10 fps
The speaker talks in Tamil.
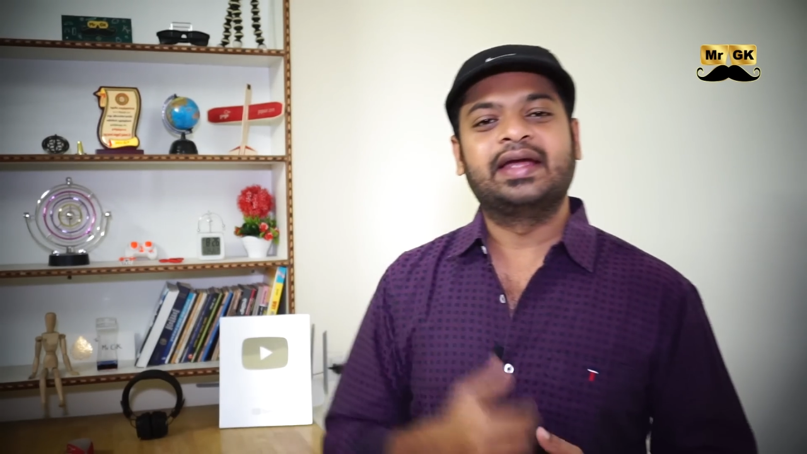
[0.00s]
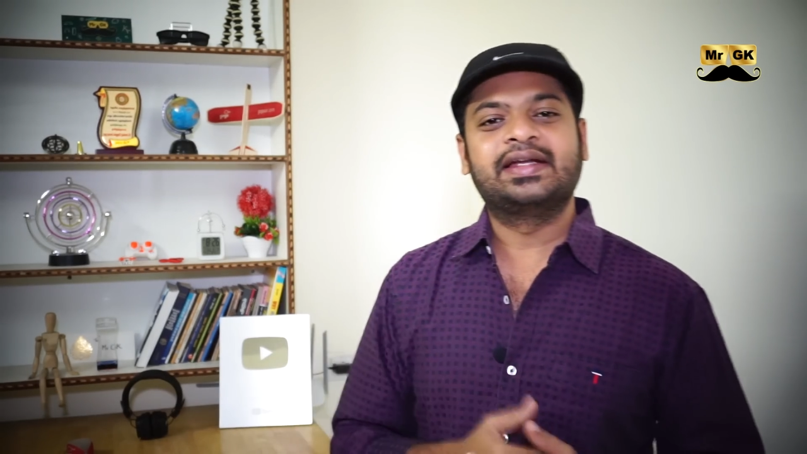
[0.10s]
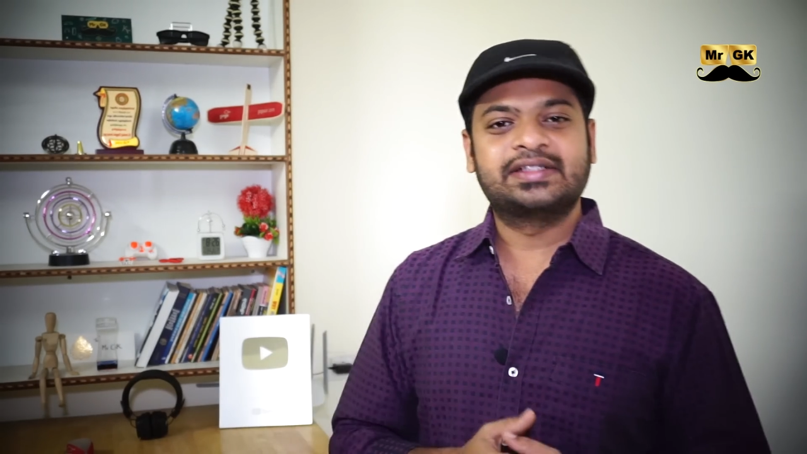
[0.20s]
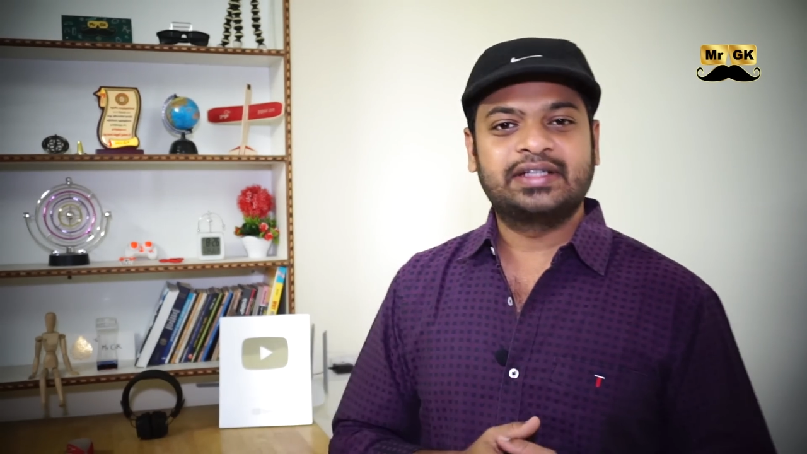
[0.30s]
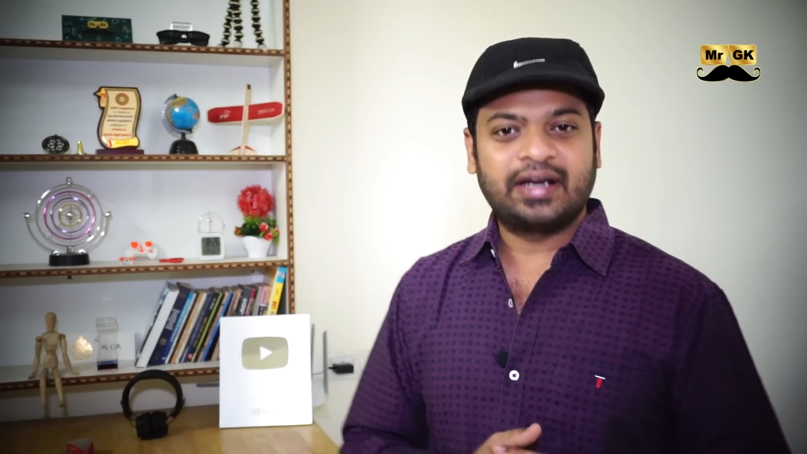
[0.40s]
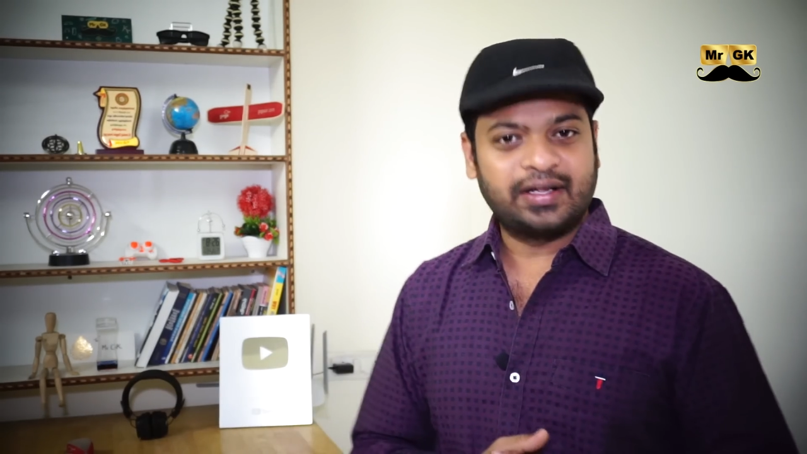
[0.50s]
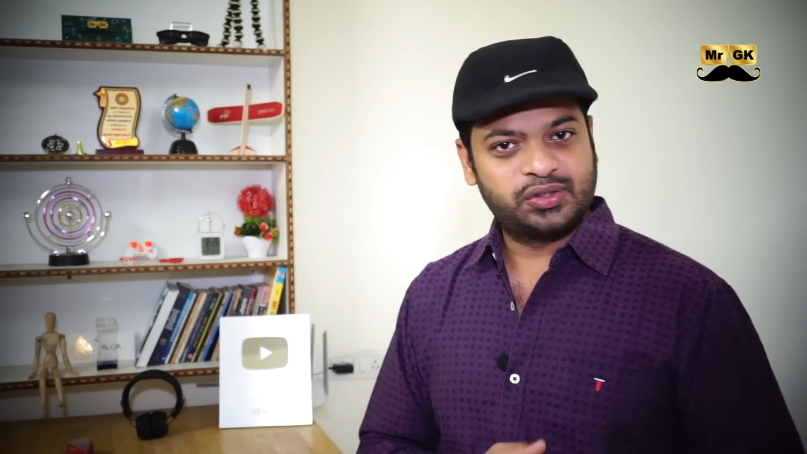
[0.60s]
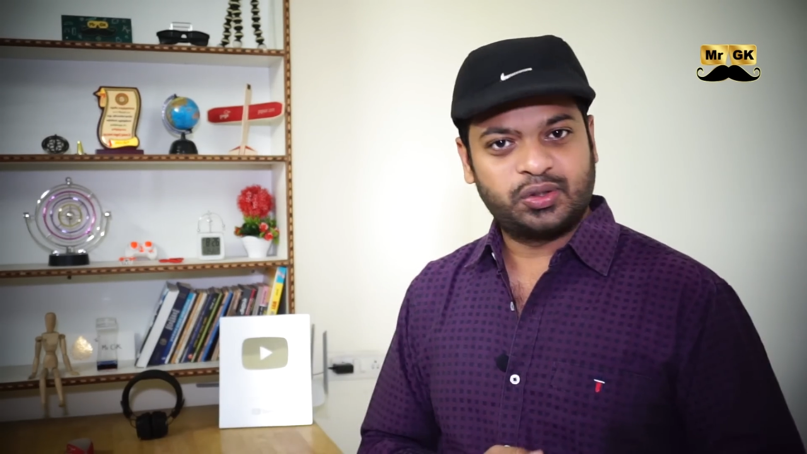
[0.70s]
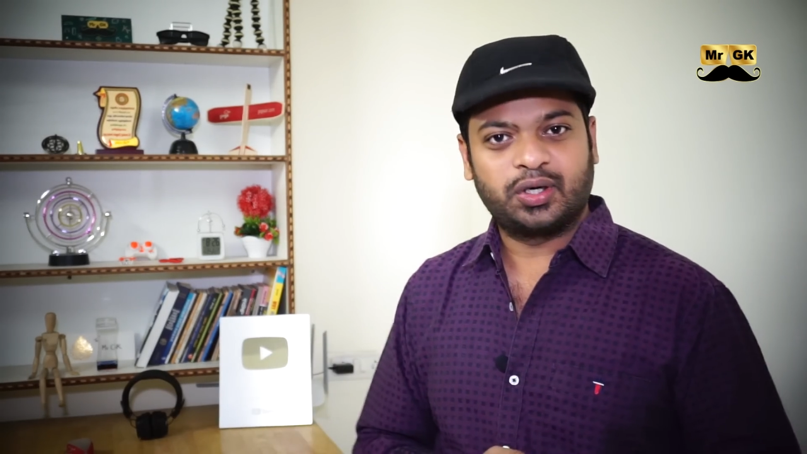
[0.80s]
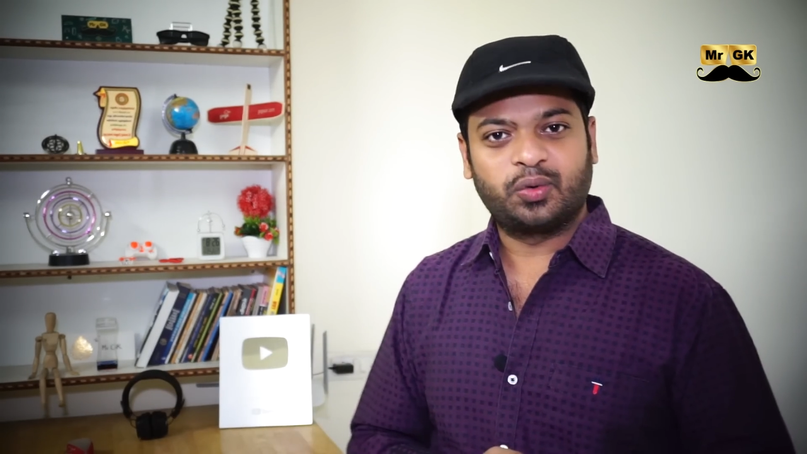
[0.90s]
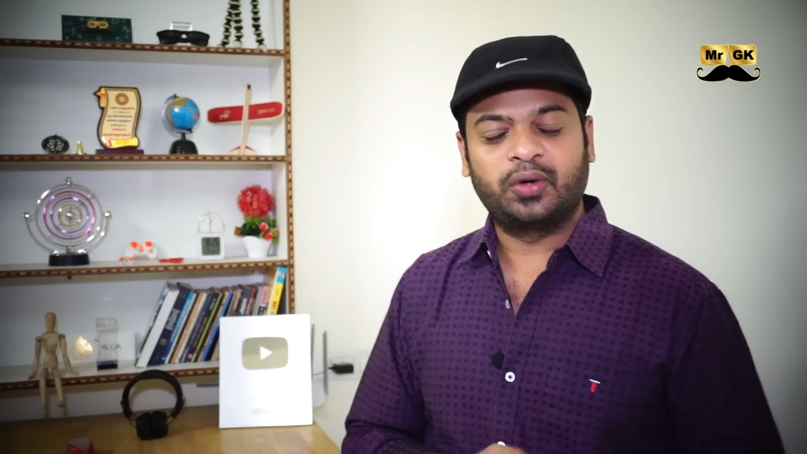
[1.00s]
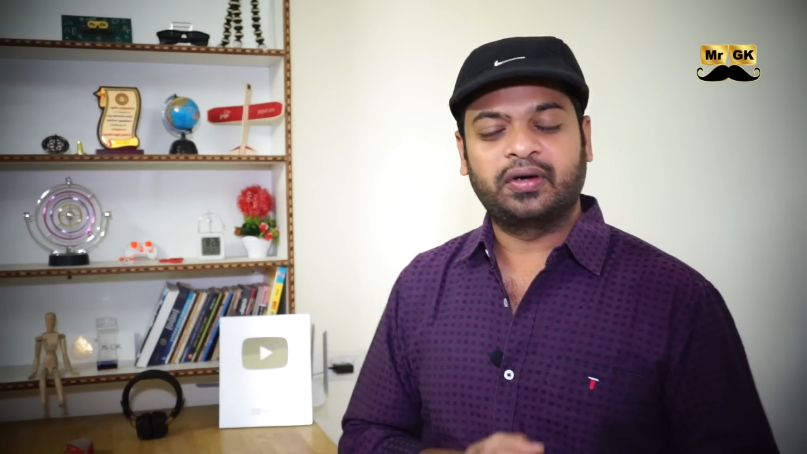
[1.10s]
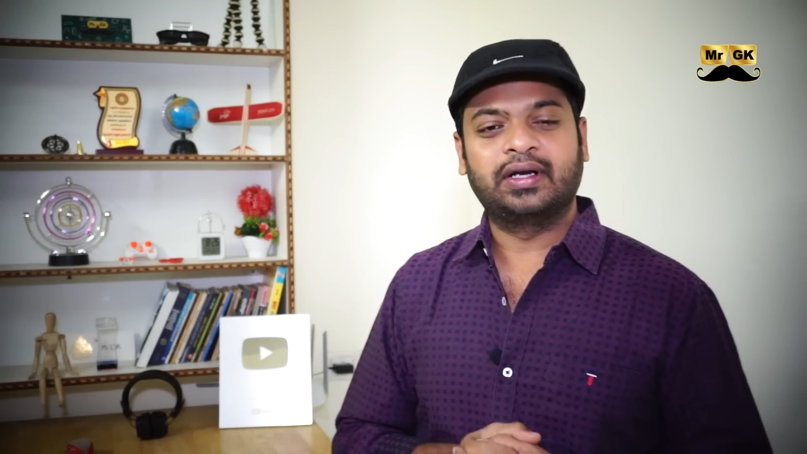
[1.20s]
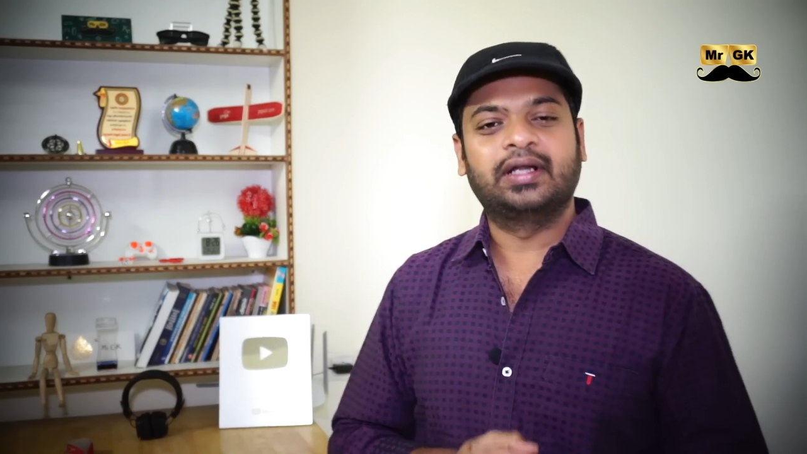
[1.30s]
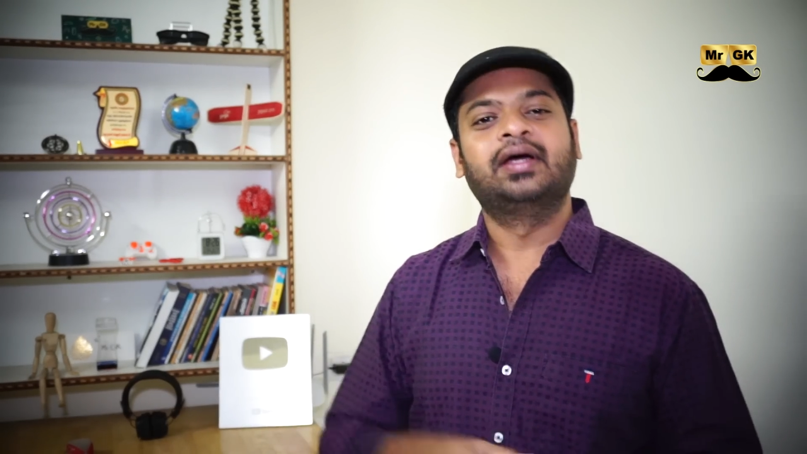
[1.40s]
ஐடிசி கிராஞ்சோட
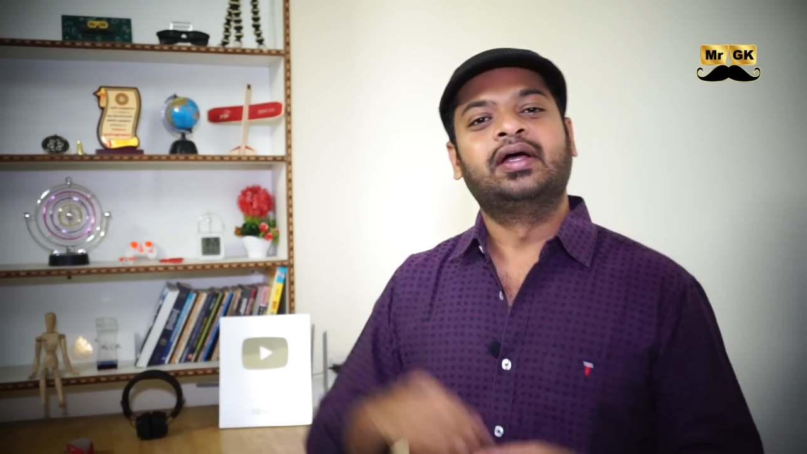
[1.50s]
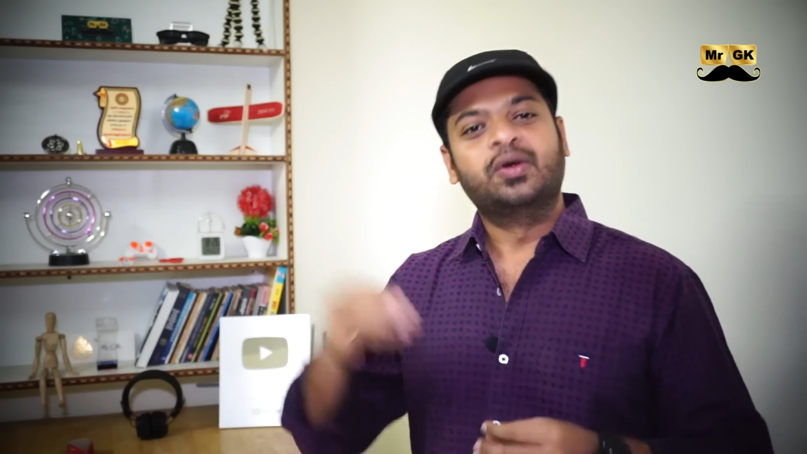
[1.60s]
ஹோட்டலில்